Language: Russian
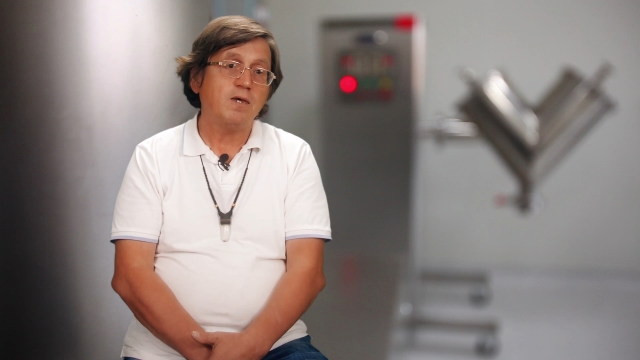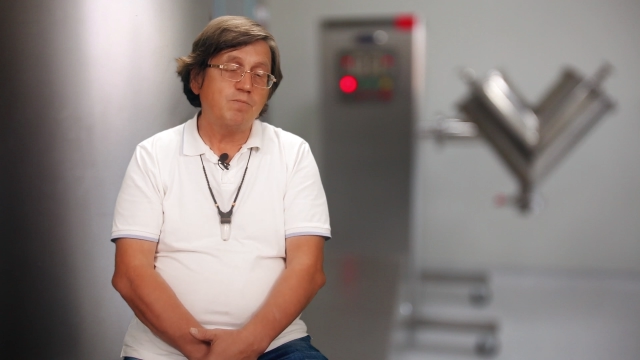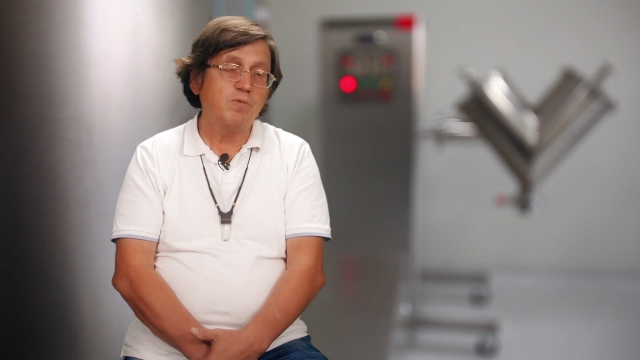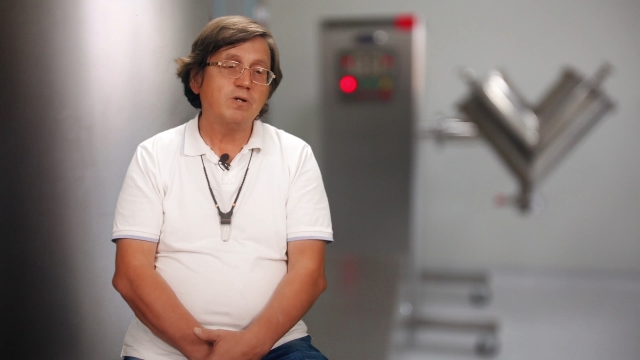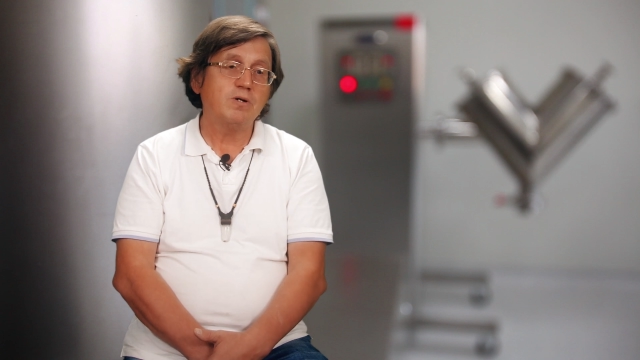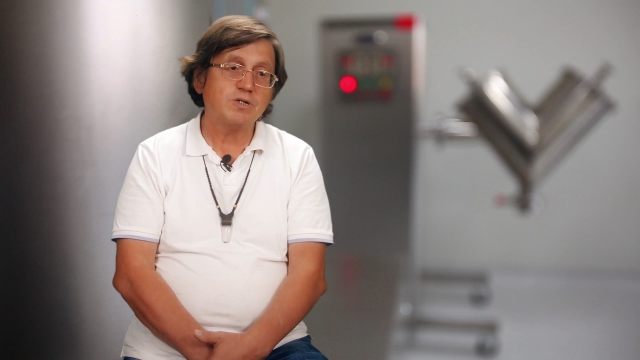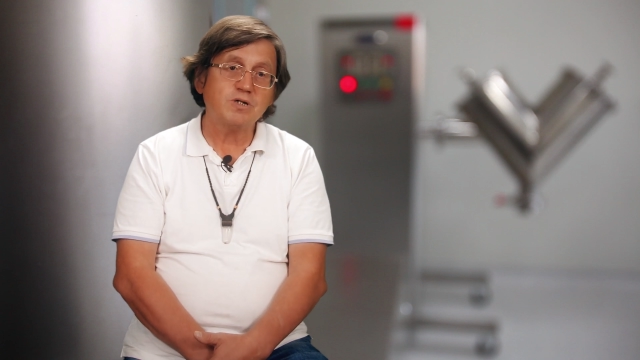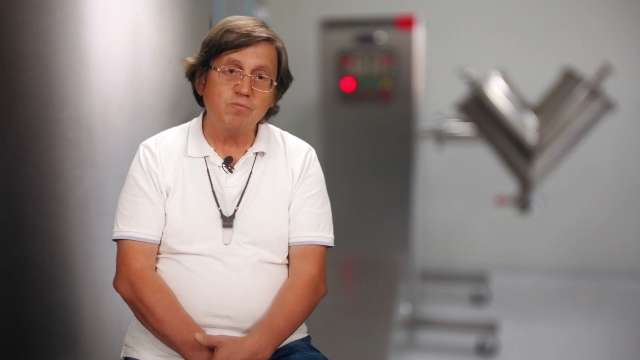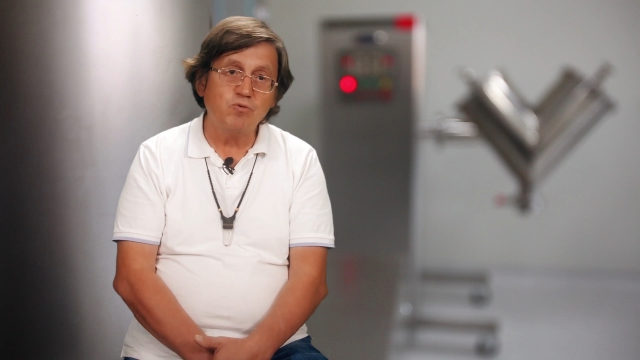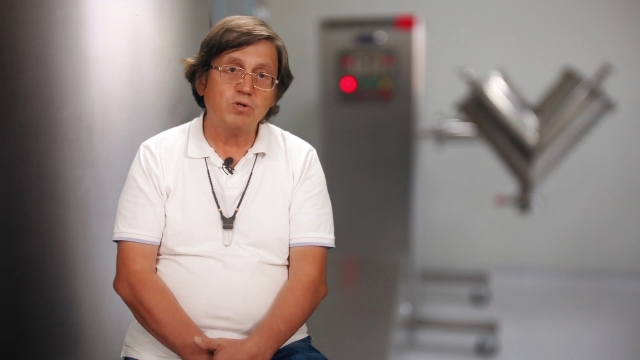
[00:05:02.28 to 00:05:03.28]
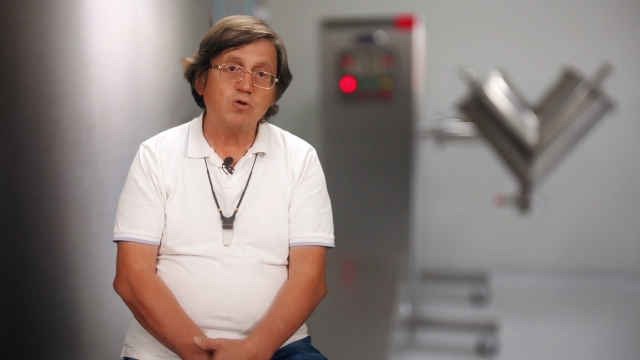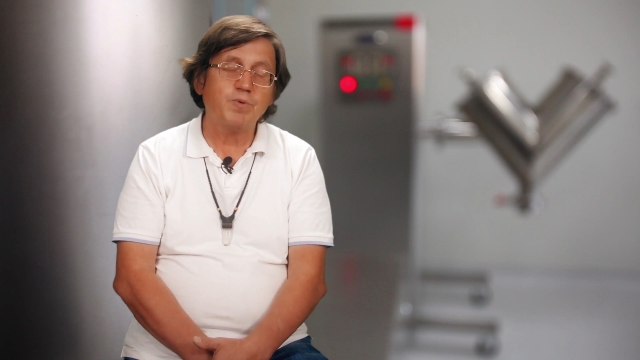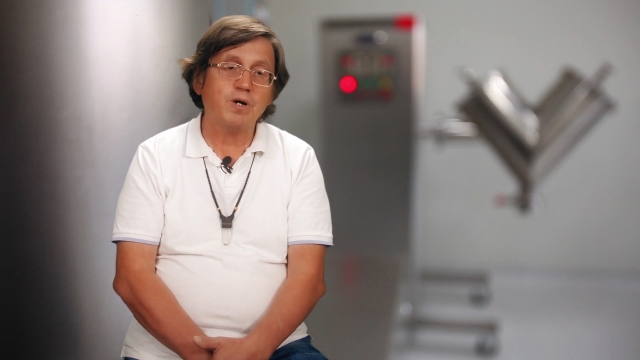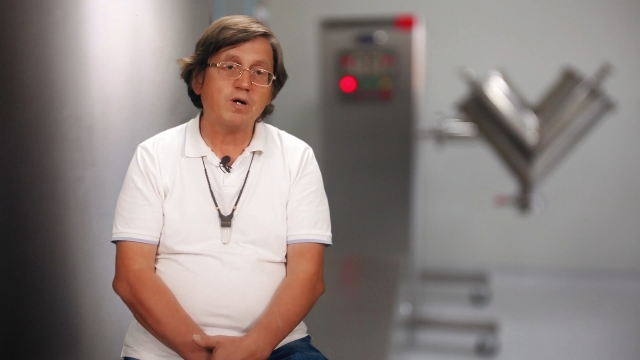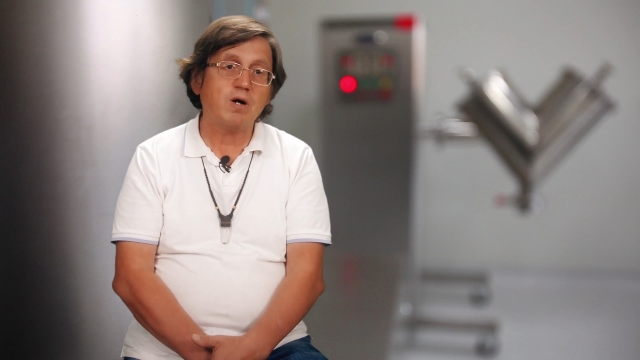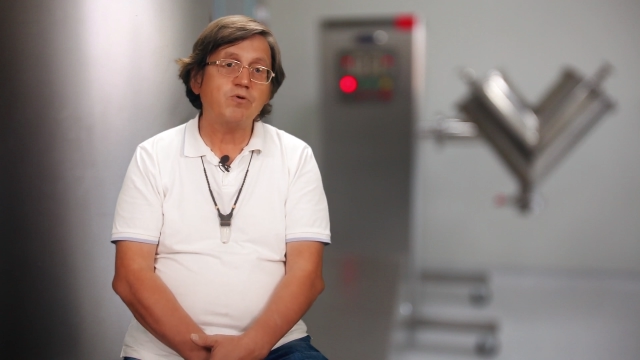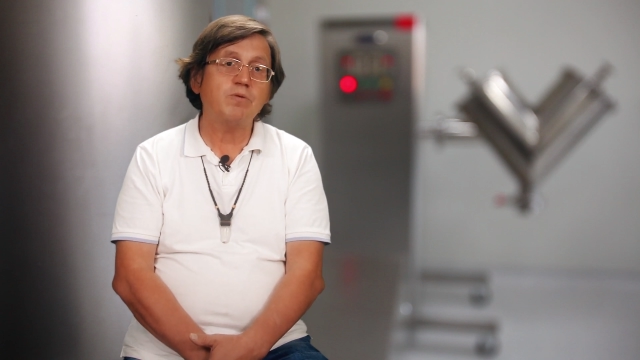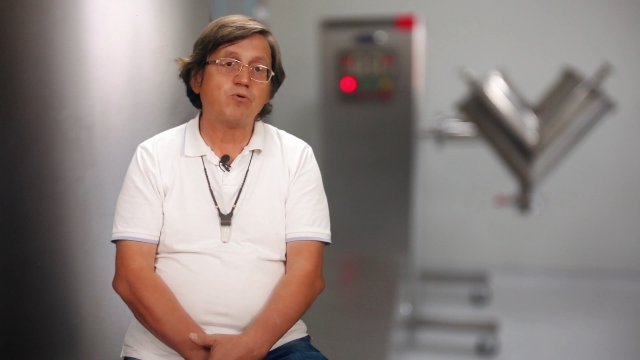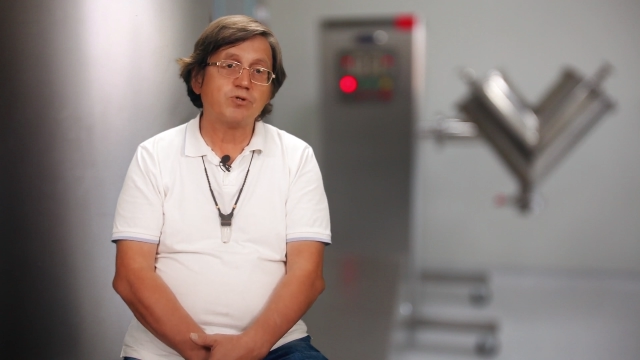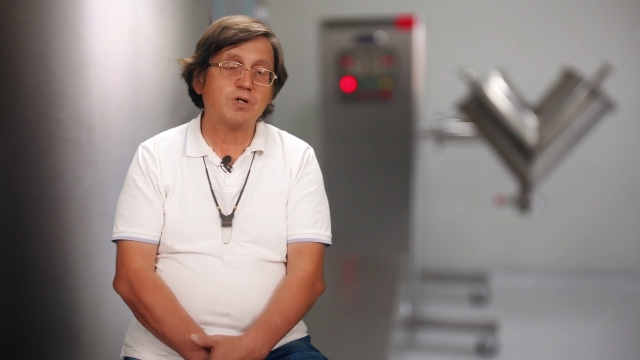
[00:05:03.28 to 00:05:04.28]
И мы разработали эту программу,
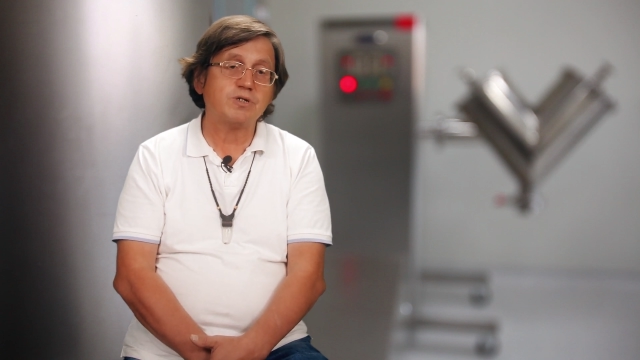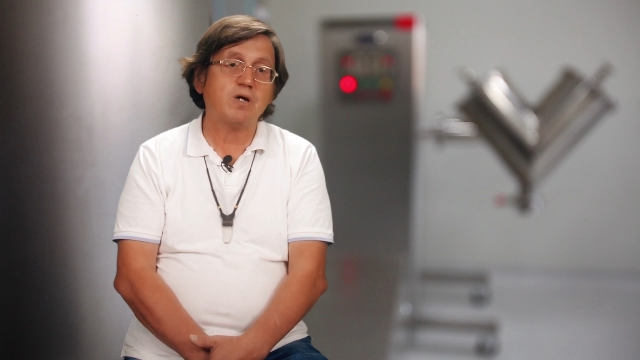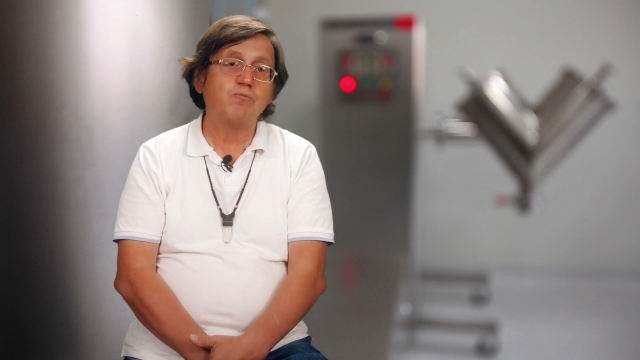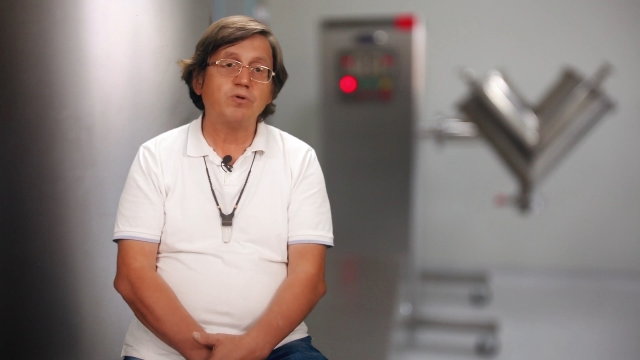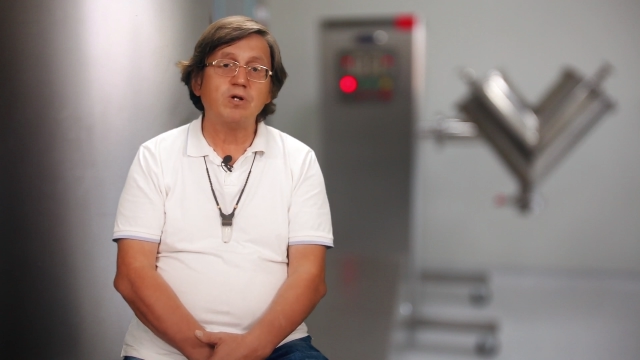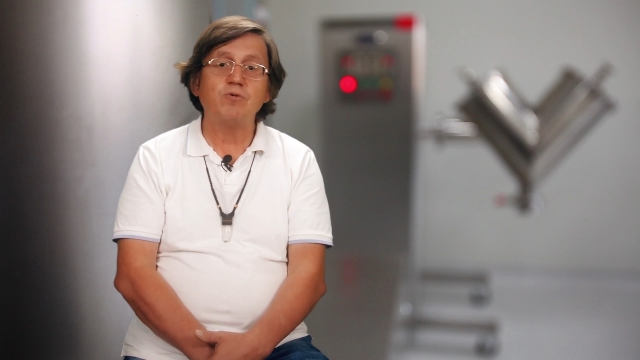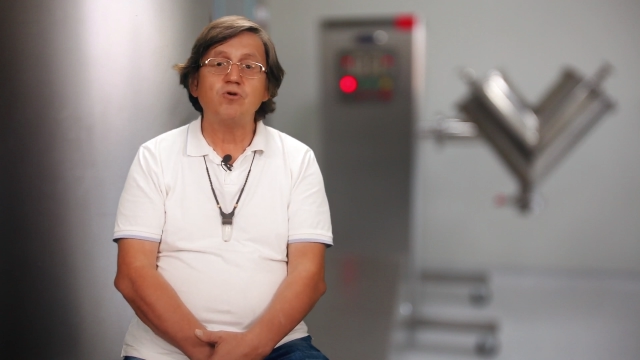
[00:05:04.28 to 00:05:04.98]
не просто разработали,